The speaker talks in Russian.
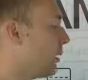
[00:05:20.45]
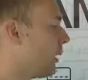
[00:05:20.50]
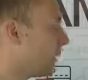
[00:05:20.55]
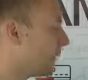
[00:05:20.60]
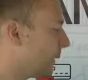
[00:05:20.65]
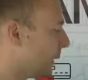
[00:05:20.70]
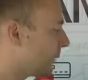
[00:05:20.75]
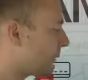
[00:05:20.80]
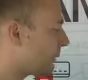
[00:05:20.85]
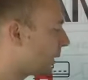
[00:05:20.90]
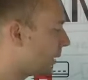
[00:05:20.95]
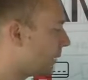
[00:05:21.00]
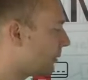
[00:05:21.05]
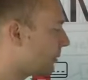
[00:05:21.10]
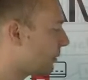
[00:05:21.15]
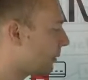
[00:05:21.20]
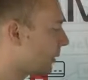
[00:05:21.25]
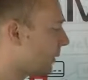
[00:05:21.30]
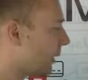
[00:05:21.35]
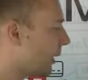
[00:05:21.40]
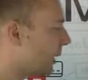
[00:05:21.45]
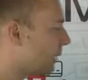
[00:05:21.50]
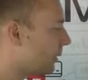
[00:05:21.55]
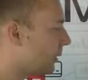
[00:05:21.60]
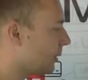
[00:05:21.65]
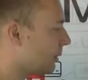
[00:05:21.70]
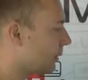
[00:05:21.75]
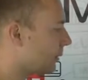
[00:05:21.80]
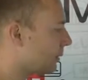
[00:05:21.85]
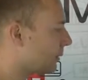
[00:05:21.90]
Одна страница
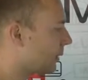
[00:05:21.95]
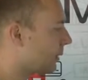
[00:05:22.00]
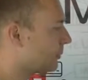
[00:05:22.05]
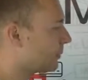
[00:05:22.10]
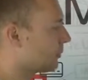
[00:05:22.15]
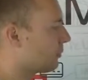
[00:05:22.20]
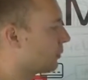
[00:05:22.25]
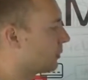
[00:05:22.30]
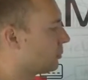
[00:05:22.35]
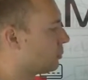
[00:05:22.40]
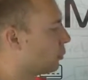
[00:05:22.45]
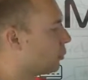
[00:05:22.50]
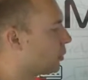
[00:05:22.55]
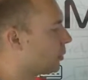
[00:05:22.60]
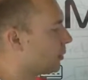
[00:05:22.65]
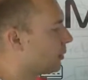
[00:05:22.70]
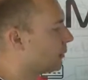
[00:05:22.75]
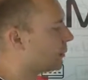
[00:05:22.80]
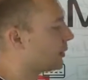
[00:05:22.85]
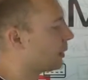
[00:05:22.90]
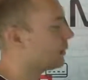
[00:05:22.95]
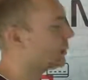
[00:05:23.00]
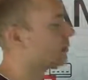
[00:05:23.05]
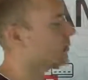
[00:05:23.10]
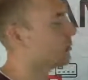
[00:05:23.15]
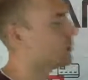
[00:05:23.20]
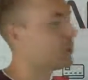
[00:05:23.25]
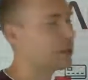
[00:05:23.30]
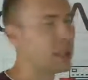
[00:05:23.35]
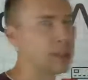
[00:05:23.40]
ВКонтакте, одна страница в Facebook, одна
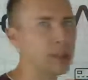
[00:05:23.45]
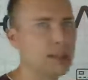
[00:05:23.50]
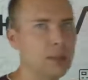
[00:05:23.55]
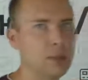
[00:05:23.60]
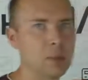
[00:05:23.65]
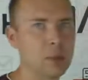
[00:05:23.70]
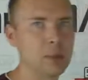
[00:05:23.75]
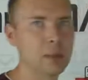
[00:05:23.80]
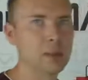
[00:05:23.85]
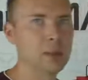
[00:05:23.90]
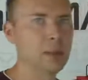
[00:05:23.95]
страница в Instagram.